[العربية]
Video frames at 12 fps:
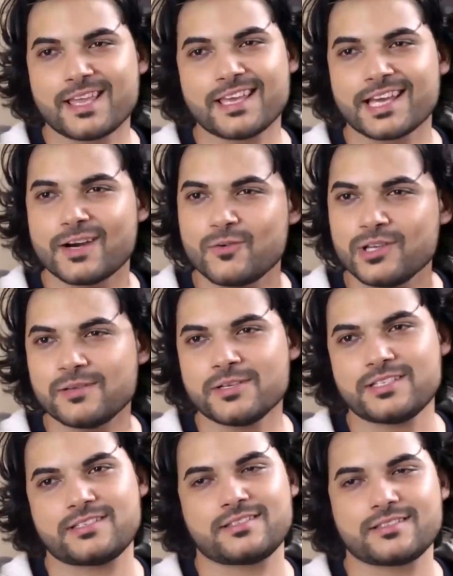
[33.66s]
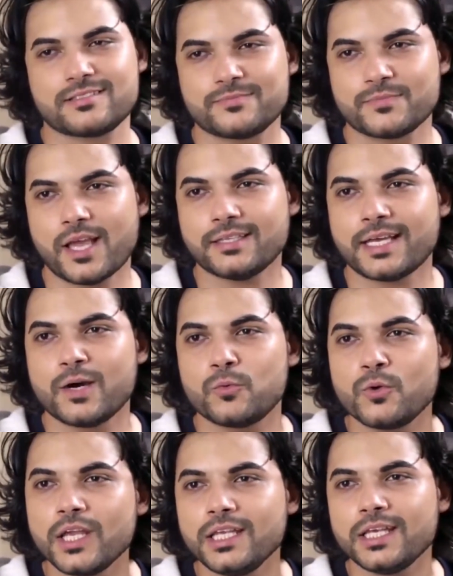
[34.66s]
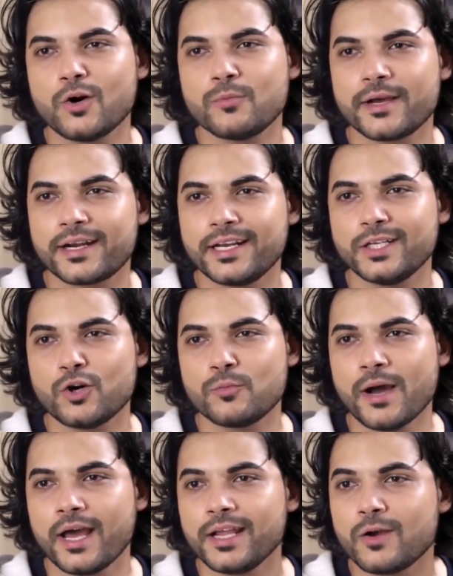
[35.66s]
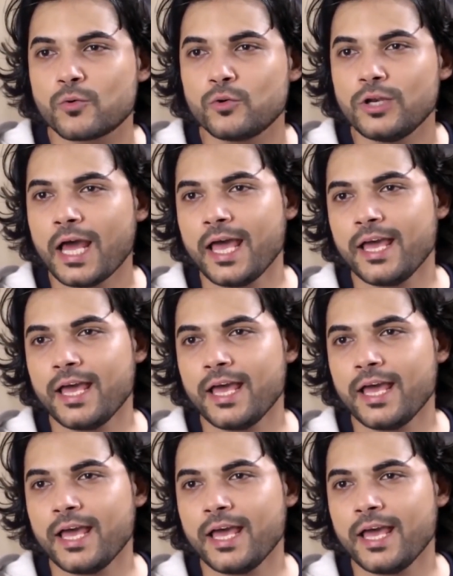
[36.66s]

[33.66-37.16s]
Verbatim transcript: هي جوية بس ده جوية وبرية وبحرية وكل